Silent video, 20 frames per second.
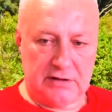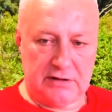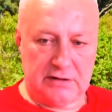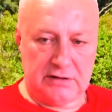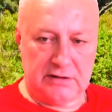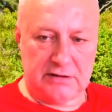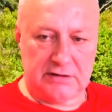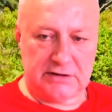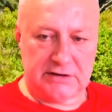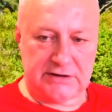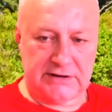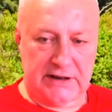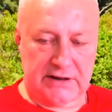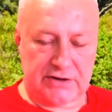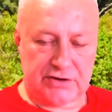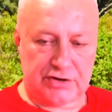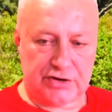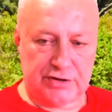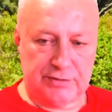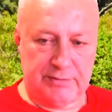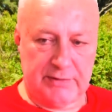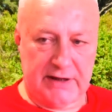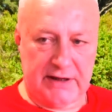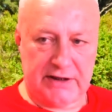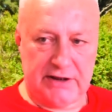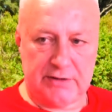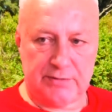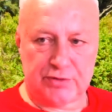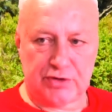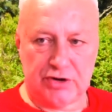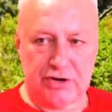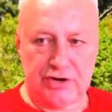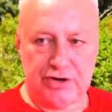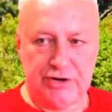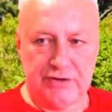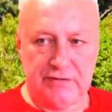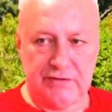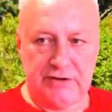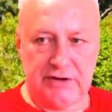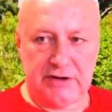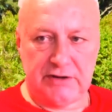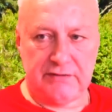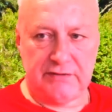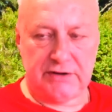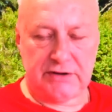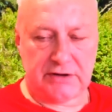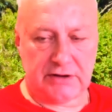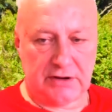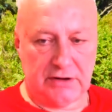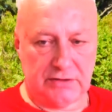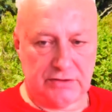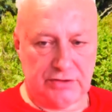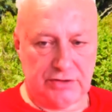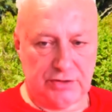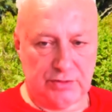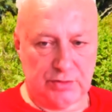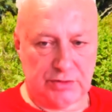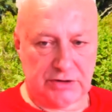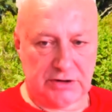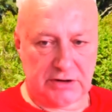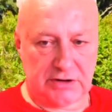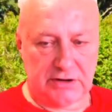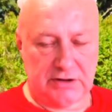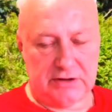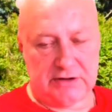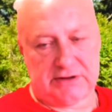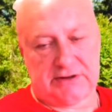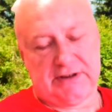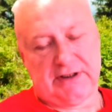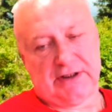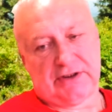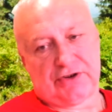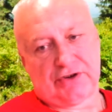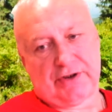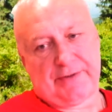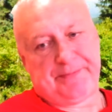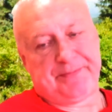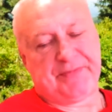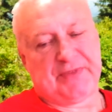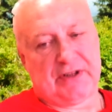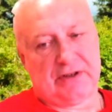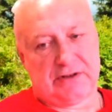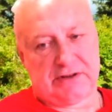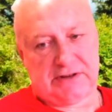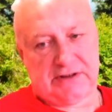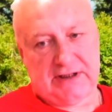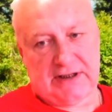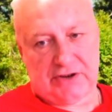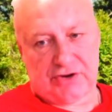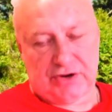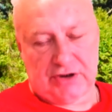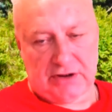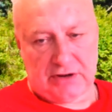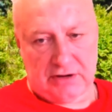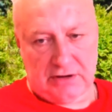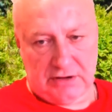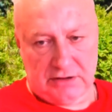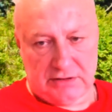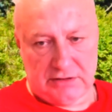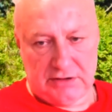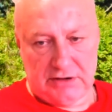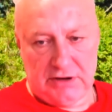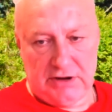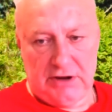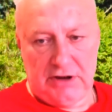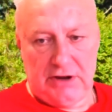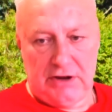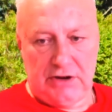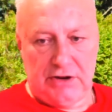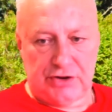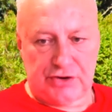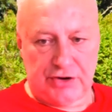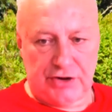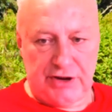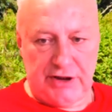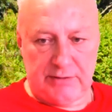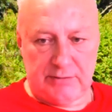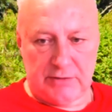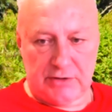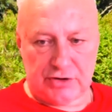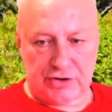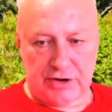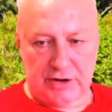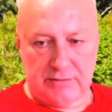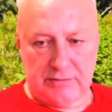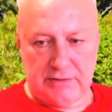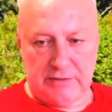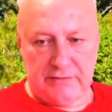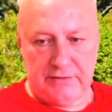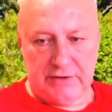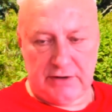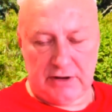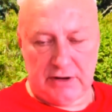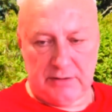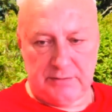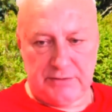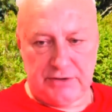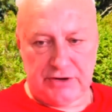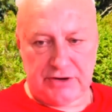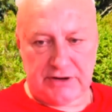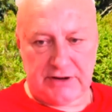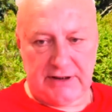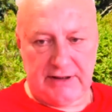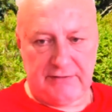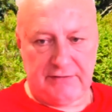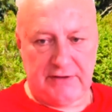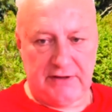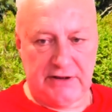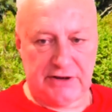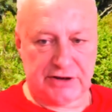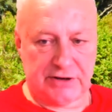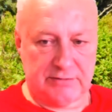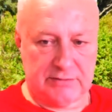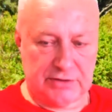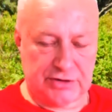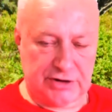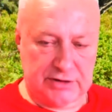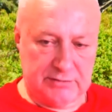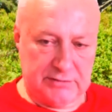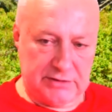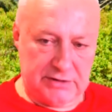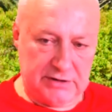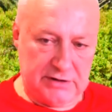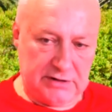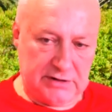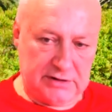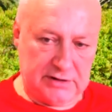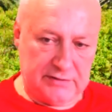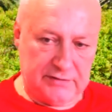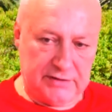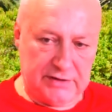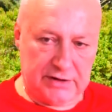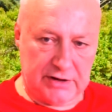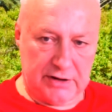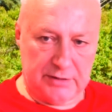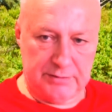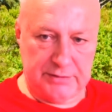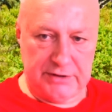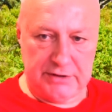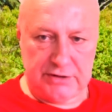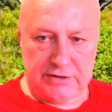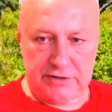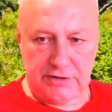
zatrzymanie przeciwnik wytrącił. Co to oznacza? Oznacza to, że nie możemy wyrobić trefli, że możemy tylko wyrobić